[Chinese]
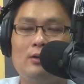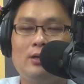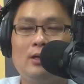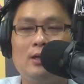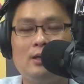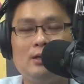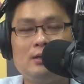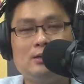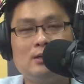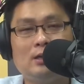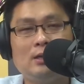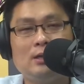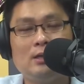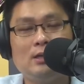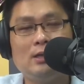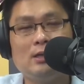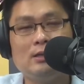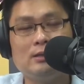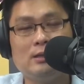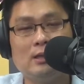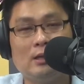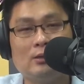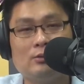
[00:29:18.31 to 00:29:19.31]
诶，即个语言
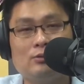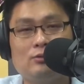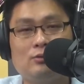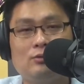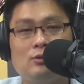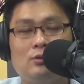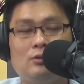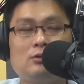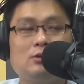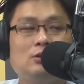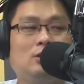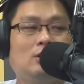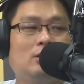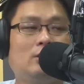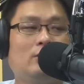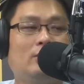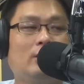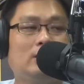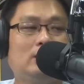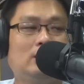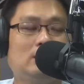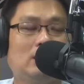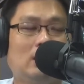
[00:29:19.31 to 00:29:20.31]
诚水，各种的
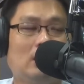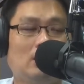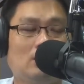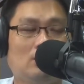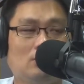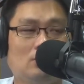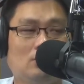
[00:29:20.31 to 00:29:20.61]
原因来学。